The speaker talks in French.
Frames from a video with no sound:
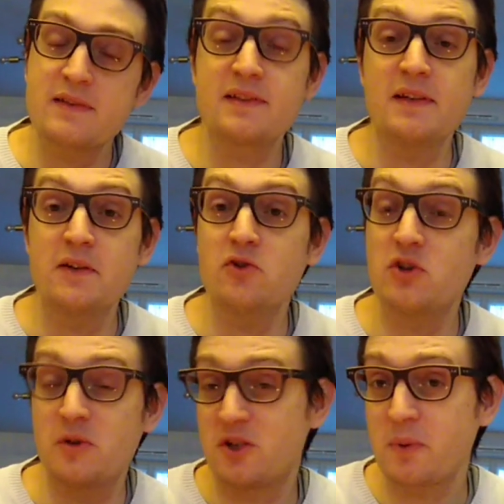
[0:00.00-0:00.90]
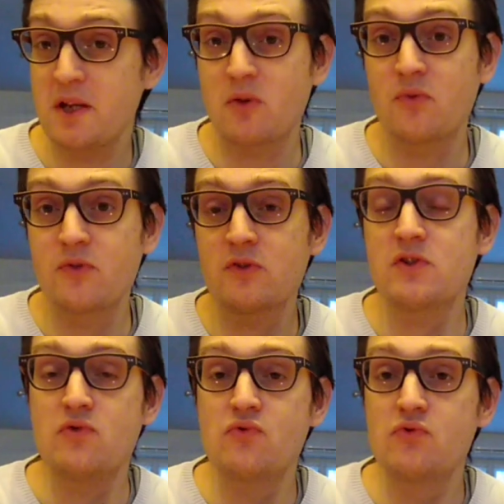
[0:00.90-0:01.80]
j'ai pris la
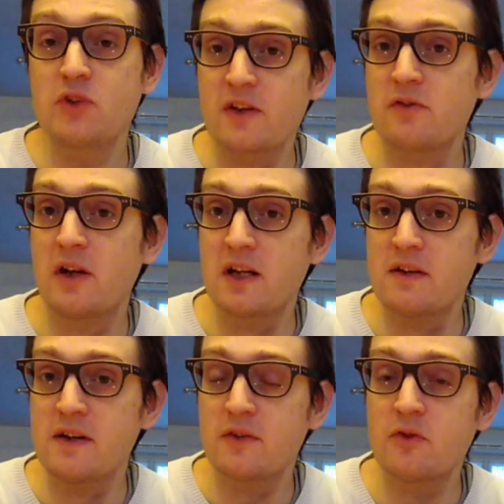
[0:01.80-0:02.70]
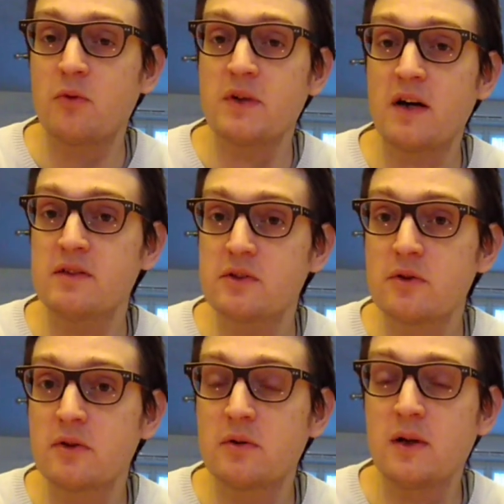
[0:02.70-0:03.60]
confiance et du coup, je reste dans la caverne dormir avec
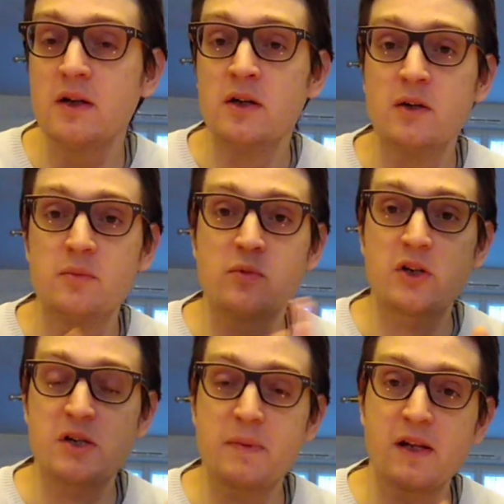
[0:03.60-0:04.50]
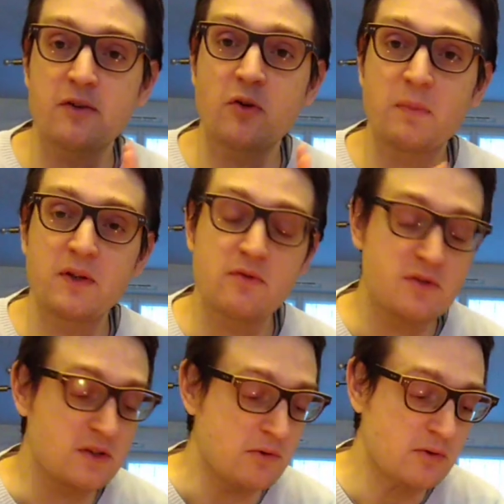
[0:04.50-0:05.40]
eux, quoi, pour échapper à la tempête de
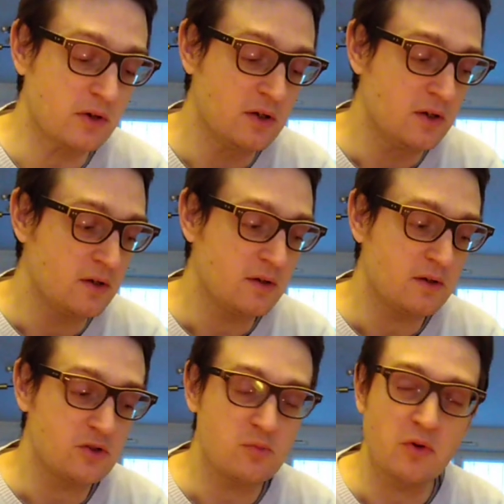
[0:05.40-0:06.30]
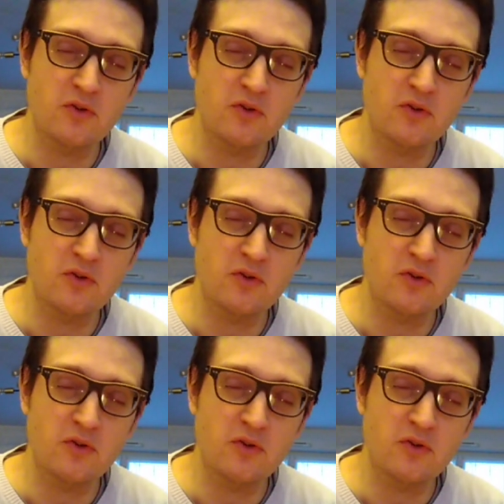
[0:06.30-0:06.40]
sciure. Je